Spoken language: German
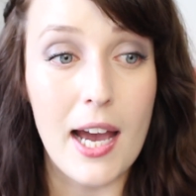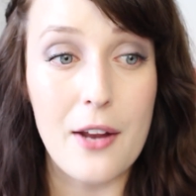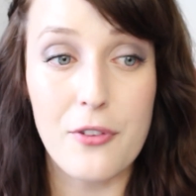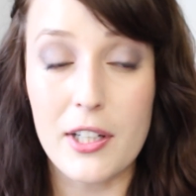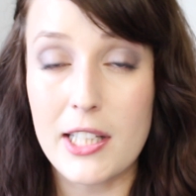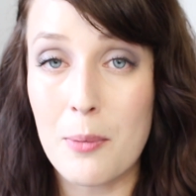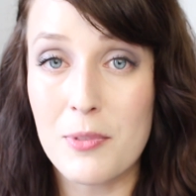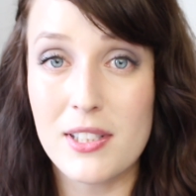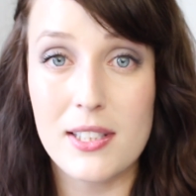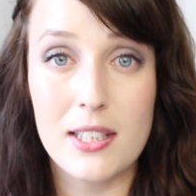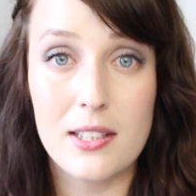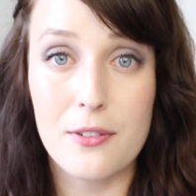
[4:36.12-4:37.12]
Einfach indem
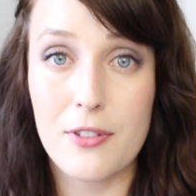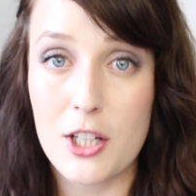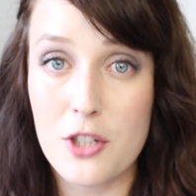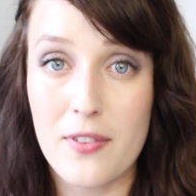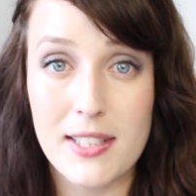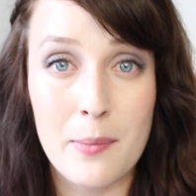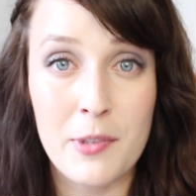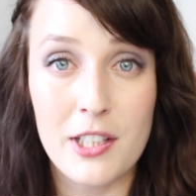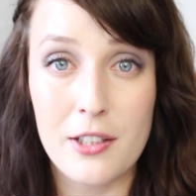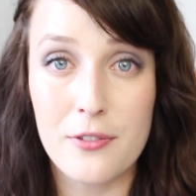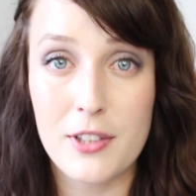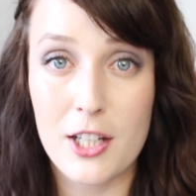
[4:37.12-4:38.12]
sie sich eine Flasche Wasser
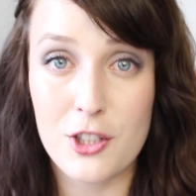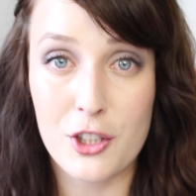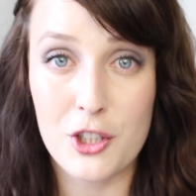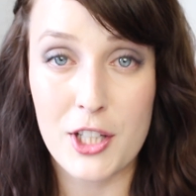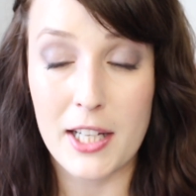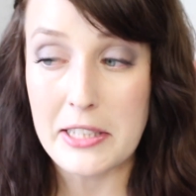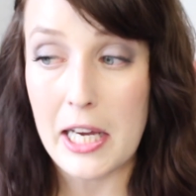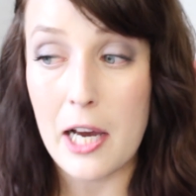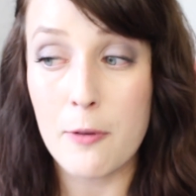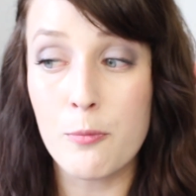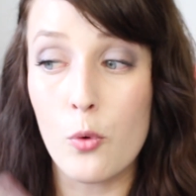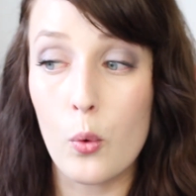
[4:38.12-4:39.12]
mit in die Tasche gesteckt
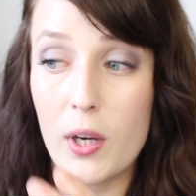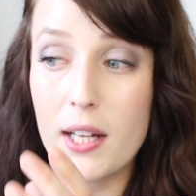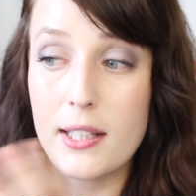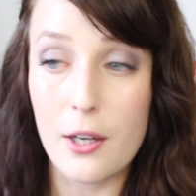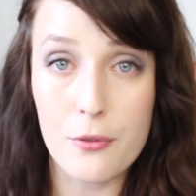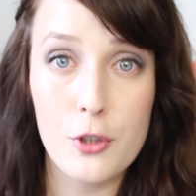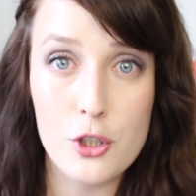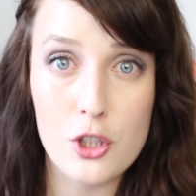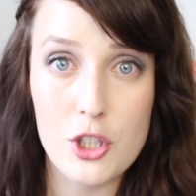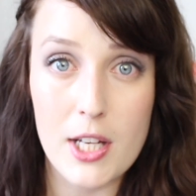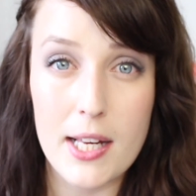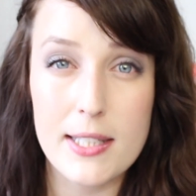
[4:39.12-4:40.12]
haben oder die auf den Tisch
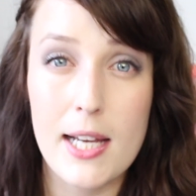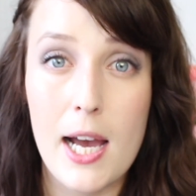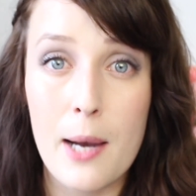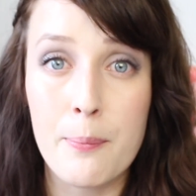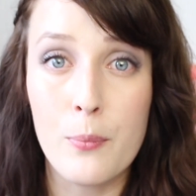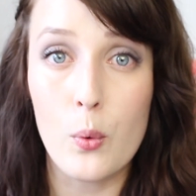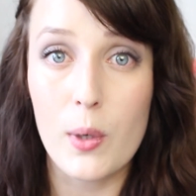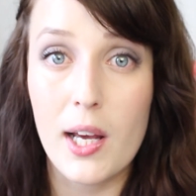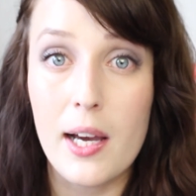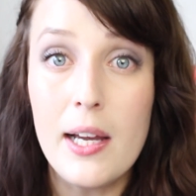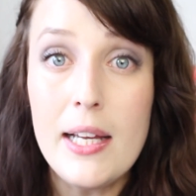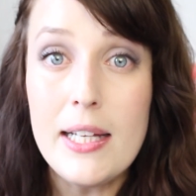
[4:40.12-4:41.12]
gestellt haben
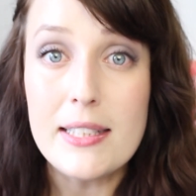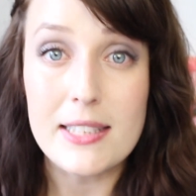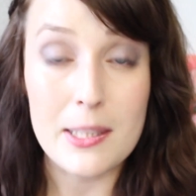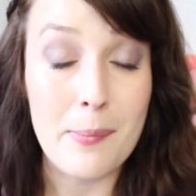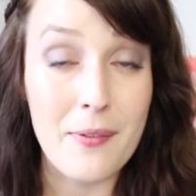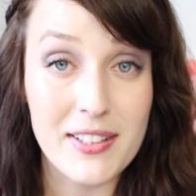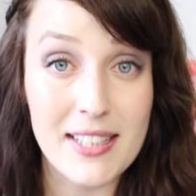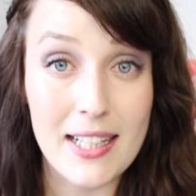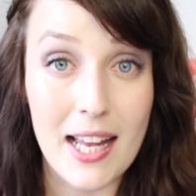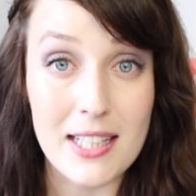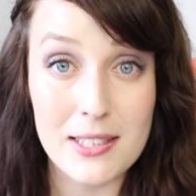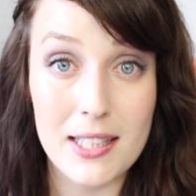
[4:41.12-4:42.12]
oder sich in mein
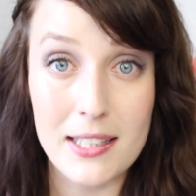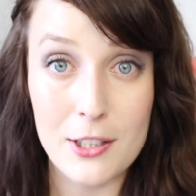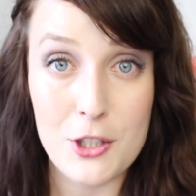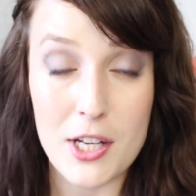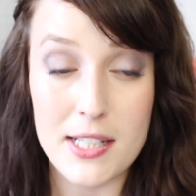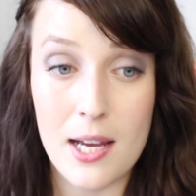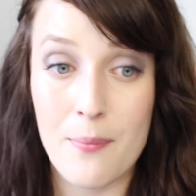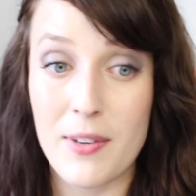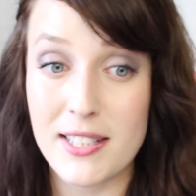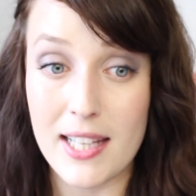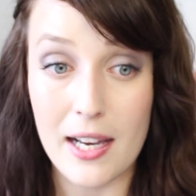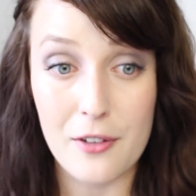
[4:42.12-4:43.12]
Wasserglas hingestellt haben,
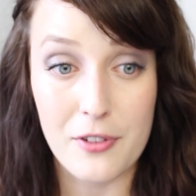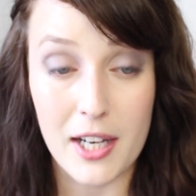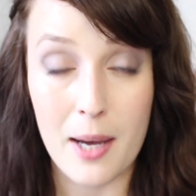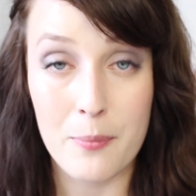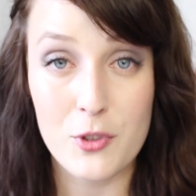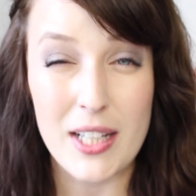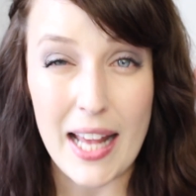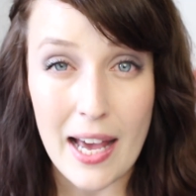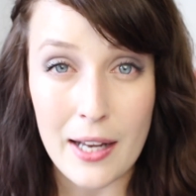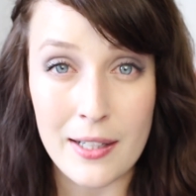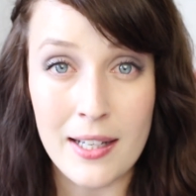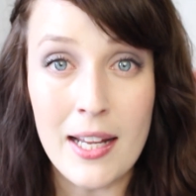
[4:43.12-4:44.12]
wenn sie angefangen haben zu
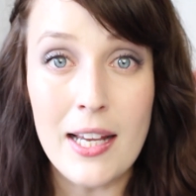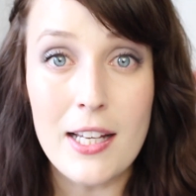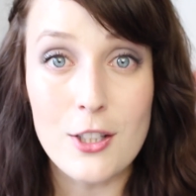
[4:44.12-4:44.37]
lernen.